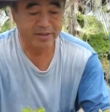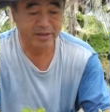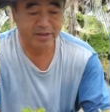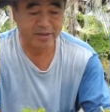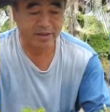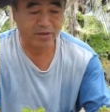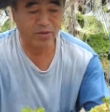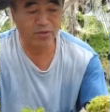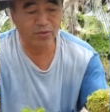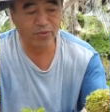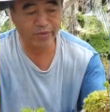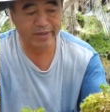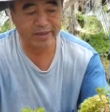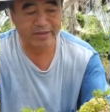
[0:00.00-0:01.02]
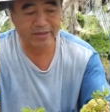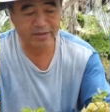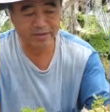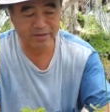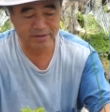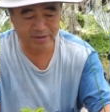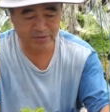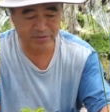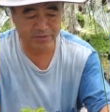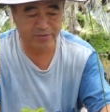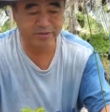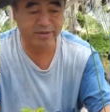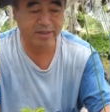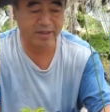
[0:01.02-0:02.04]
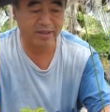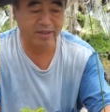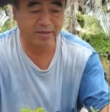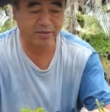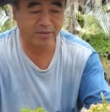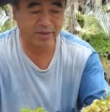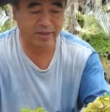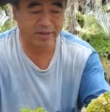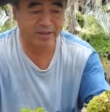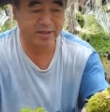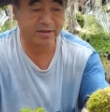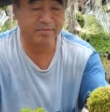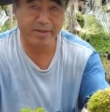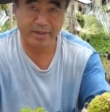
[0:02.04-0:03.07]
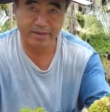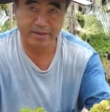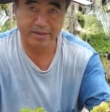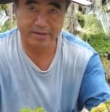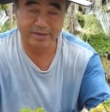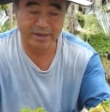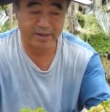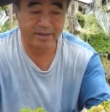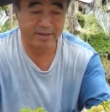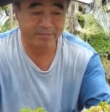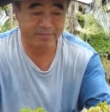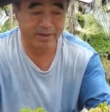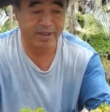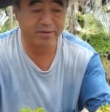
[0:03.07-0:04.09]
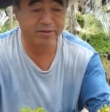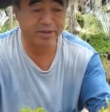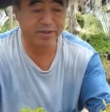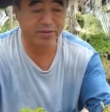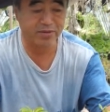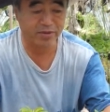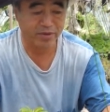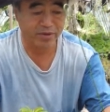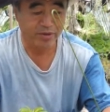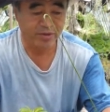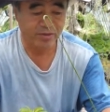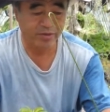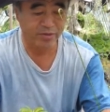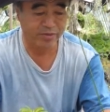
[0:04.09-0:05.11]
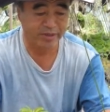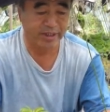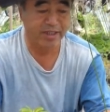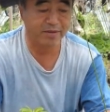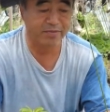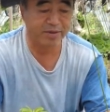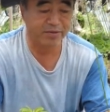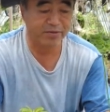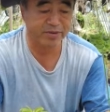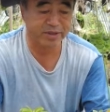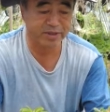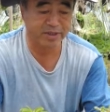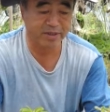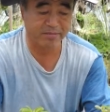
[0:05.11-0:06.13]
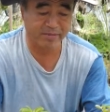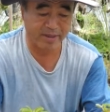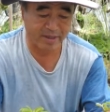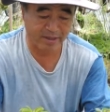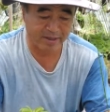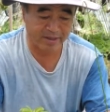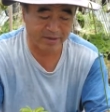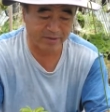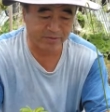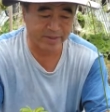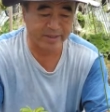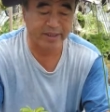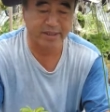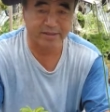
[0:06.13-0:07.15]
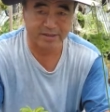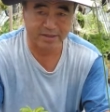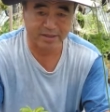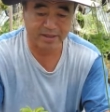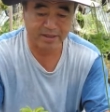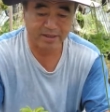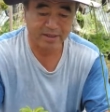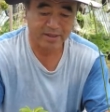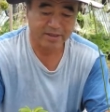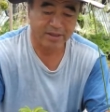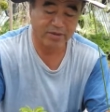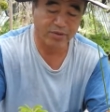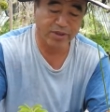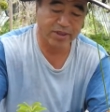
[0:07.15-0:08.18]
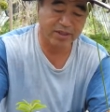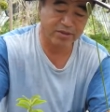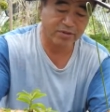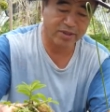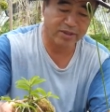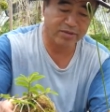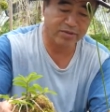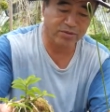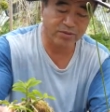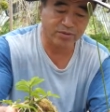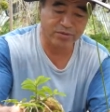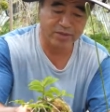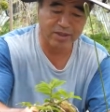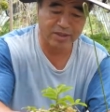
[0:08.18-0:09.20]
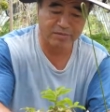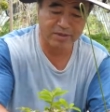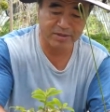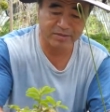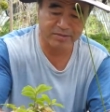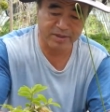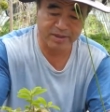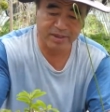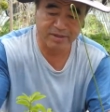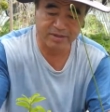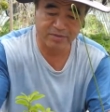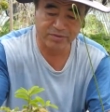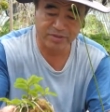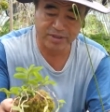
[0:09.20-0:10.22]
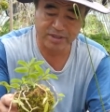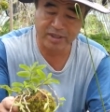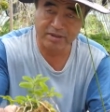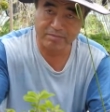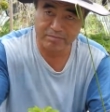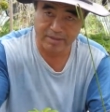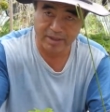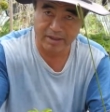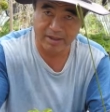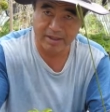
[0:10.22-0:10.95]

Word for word: じゃあですね今日これが今日作ったこれが1年目ですねヘラルディの高めの1年目植えたやつですねでこれが去年のこの高めを植えたやつの2年目